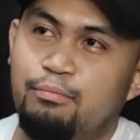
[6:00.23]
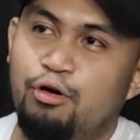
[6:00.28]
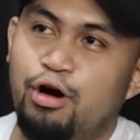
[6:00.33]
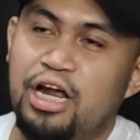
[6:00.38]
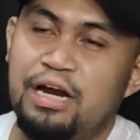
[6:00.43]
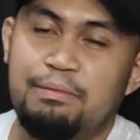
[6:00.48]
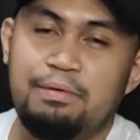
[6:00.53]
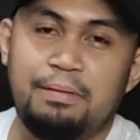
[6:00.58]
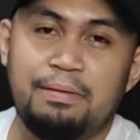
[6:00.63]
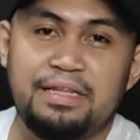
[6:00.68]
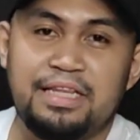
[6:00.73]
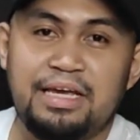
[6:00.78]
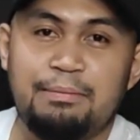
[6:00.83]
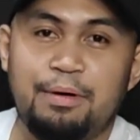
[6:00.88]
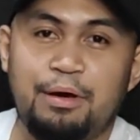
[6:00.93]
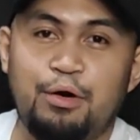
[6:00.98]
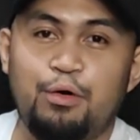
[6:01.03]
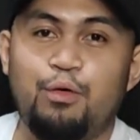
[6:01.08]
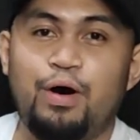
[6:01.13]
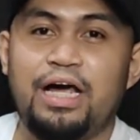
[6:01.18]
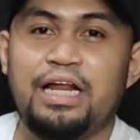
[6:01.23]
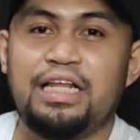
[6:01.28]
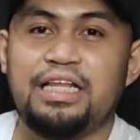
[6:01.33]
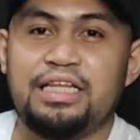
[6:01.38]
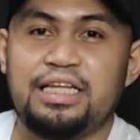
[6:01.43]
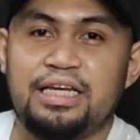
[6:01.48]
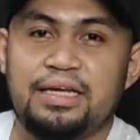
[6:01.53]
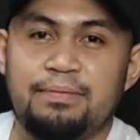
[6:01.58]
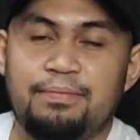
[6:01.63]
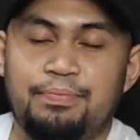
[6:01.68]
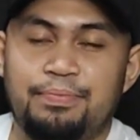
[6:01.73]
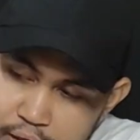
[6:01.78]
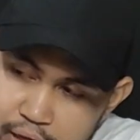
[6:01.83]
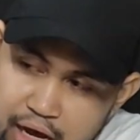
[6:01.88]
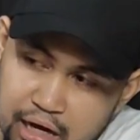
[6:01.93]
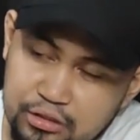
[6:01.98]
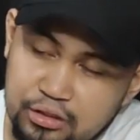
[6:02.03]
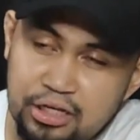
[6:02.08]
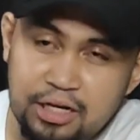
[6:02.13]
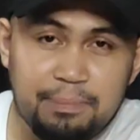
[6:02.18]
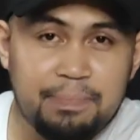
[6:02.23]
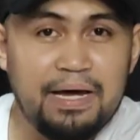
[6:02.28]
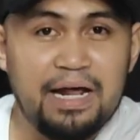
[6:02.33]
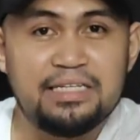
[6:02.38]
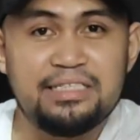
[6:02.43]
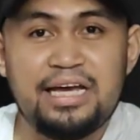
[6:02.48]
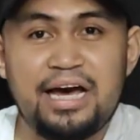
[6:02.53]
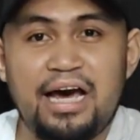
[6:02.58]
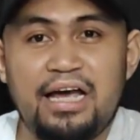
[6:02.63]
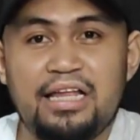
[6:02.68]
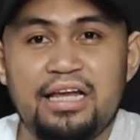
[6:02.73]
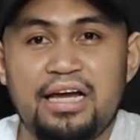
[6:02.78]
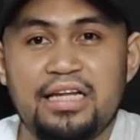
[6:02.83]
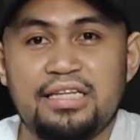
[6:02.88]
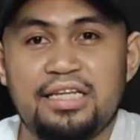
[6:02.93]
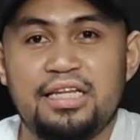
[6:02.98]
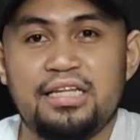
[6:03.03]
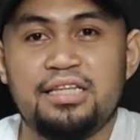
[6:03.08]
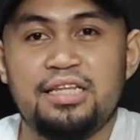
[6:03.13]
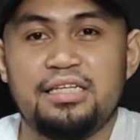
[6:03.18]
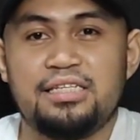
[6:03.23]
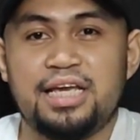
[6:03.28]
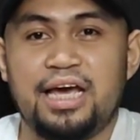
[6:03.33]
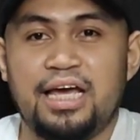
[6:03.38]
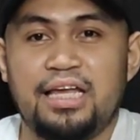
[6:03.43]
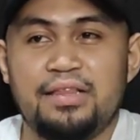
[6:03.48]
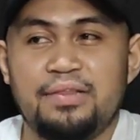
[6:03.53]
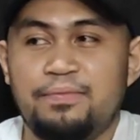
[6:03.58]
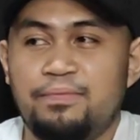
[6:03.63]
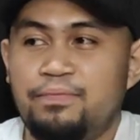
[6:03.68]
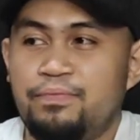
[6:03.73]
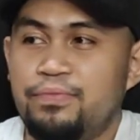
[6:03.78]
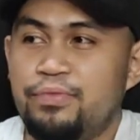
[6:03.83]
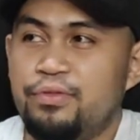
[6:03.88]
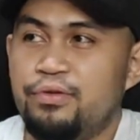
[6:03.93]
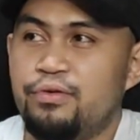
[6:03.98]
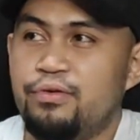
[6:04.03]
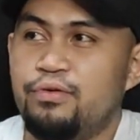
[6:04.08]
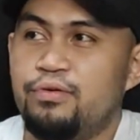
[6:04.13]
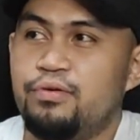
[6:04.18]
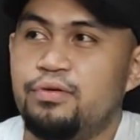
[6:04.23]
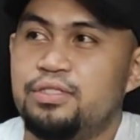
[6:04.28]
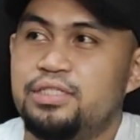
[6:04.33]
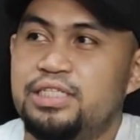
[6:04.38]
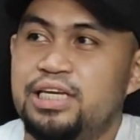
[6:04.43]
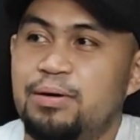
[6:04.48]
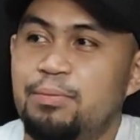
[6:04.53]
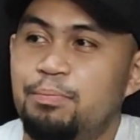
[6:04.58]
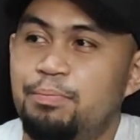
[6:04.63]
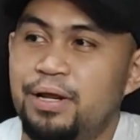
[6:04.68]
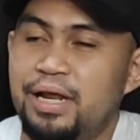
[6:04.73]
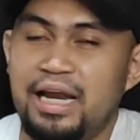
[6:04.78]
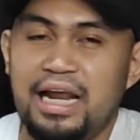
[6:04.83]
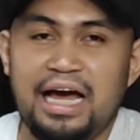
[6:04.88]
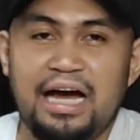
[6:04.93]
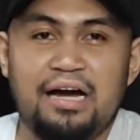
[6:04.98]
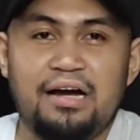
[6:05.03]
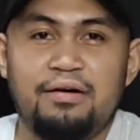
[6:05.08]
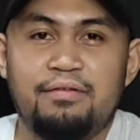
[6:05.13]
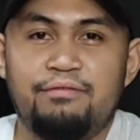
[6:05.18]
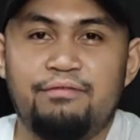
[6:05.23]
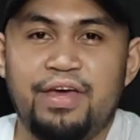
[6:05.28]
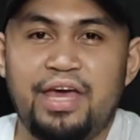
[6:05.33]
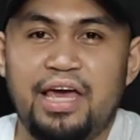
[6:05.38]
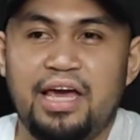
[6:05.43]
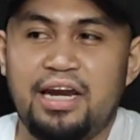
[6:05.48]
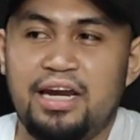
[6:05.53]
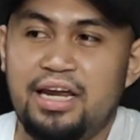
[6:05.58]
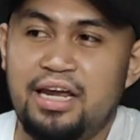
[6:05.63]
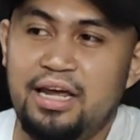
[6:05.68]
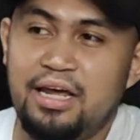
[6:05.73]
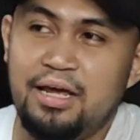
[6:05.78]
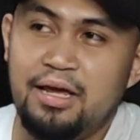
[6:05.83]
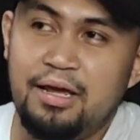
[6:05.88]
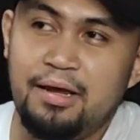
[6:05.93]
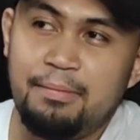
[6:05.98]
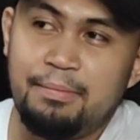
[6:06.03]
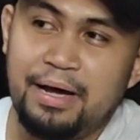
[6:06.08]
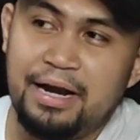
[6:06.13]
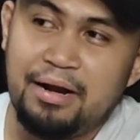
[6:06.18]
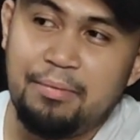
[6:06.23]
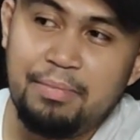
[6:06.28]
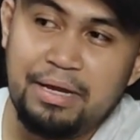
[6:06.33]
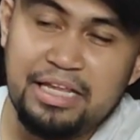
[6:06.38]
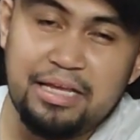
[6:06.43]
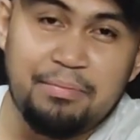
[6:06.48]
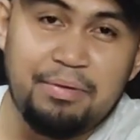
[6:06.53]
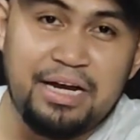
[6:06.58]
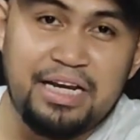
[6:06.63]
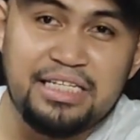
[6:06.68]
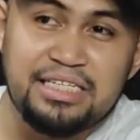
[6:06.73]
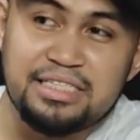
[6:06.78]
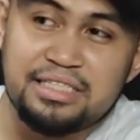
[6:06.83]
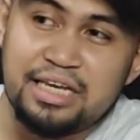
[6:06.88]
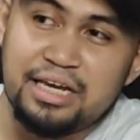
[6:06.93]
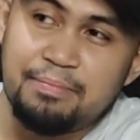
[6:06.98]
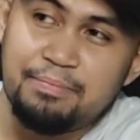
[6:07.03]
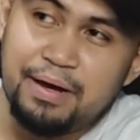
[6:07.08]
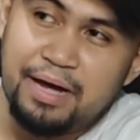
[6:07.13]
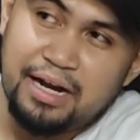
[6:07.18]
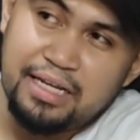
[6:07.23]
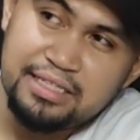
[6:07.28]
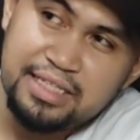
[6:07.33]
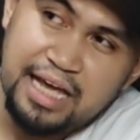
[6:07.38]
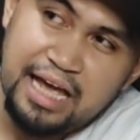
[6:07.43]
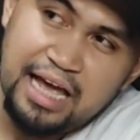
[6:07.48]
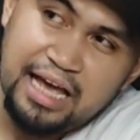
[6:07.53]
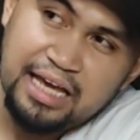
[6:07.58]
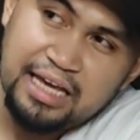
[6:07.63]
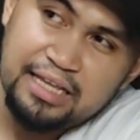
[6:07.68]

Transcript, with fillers: mukha namang matibay yung quality. Actually, para sa akin, ganda ng design. Simple lang, very parang minimalistic para sa